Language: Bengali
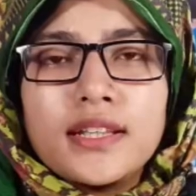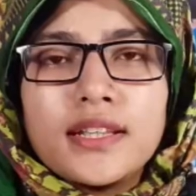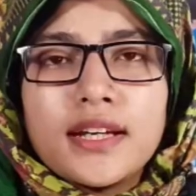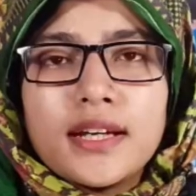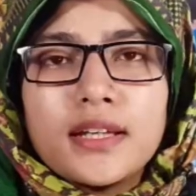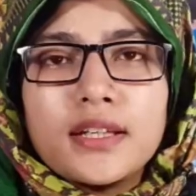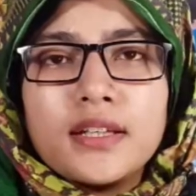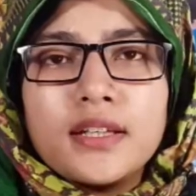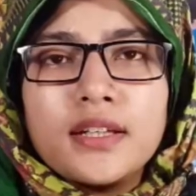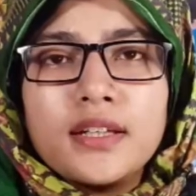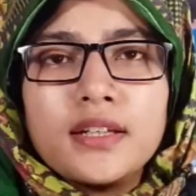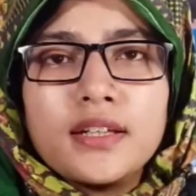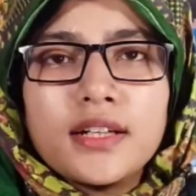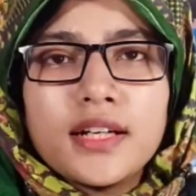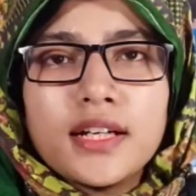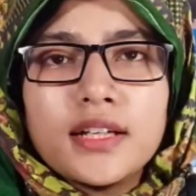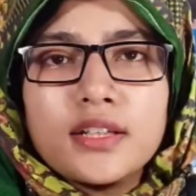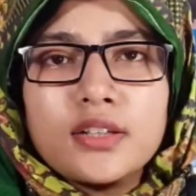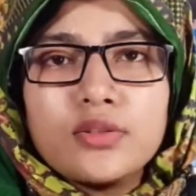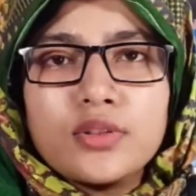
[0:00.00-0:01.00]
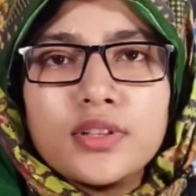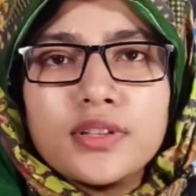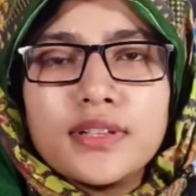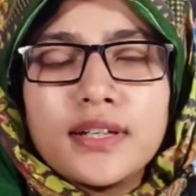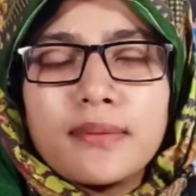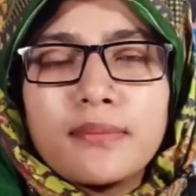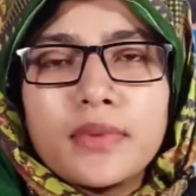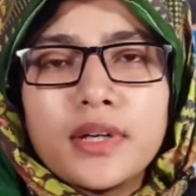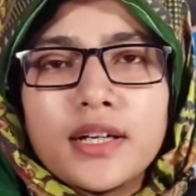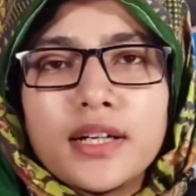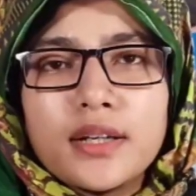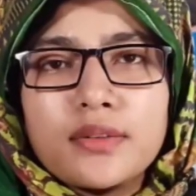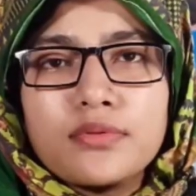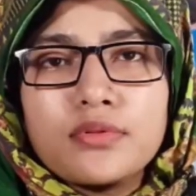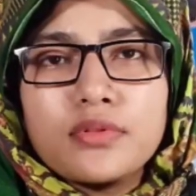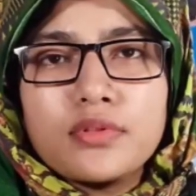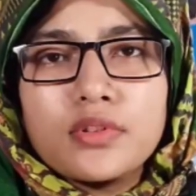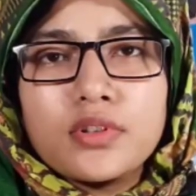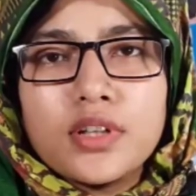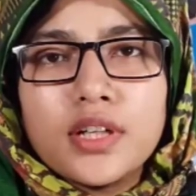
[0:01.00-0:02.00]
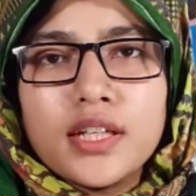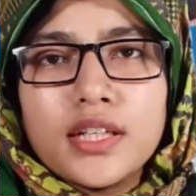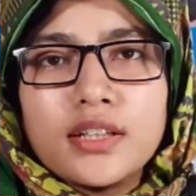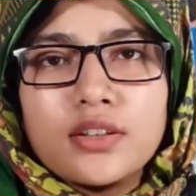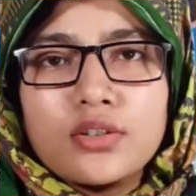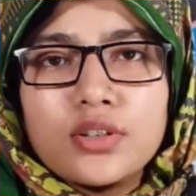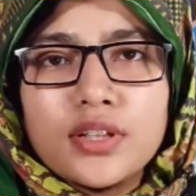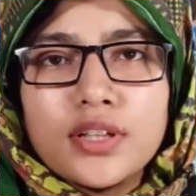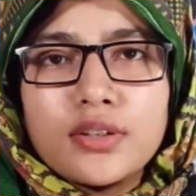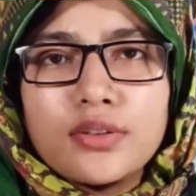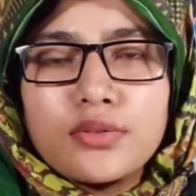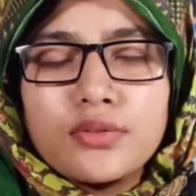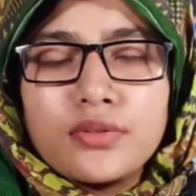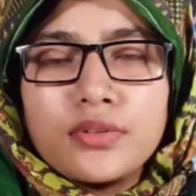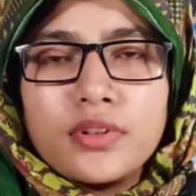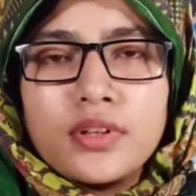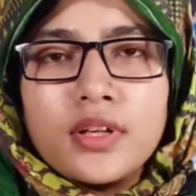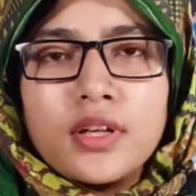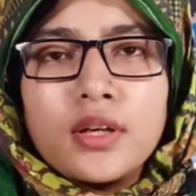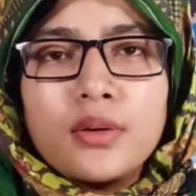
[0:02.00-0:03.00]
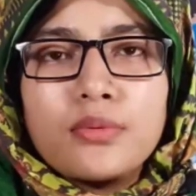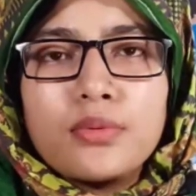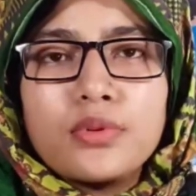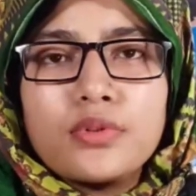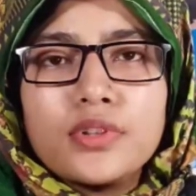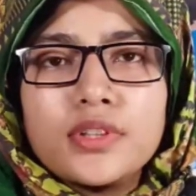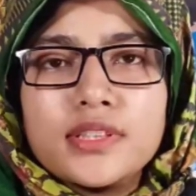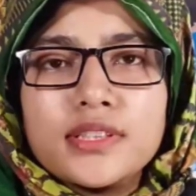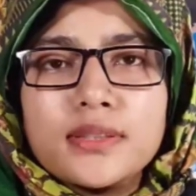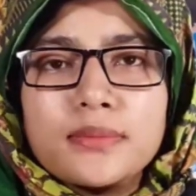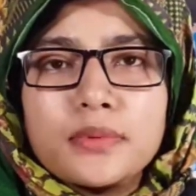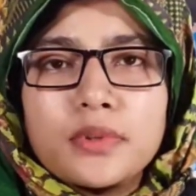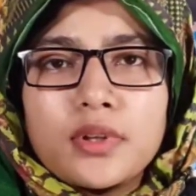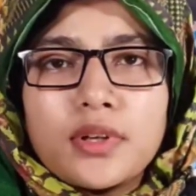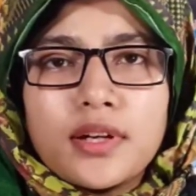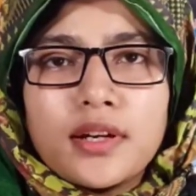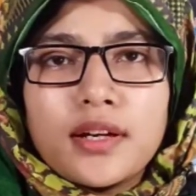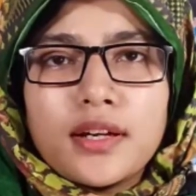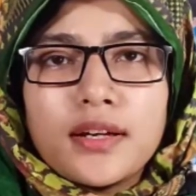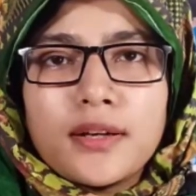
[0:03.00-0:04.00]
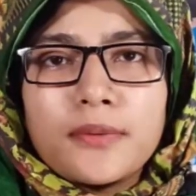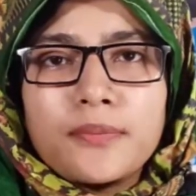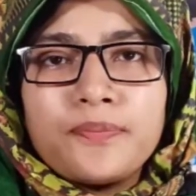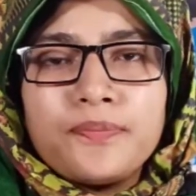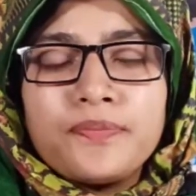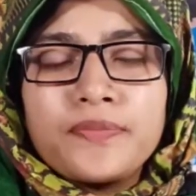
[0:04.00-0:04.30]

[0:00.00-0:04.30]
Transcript: তাই রানী ওই নাম্বারটায় ফোন করে কিন্তু কেন ফোন রিসিভ করে না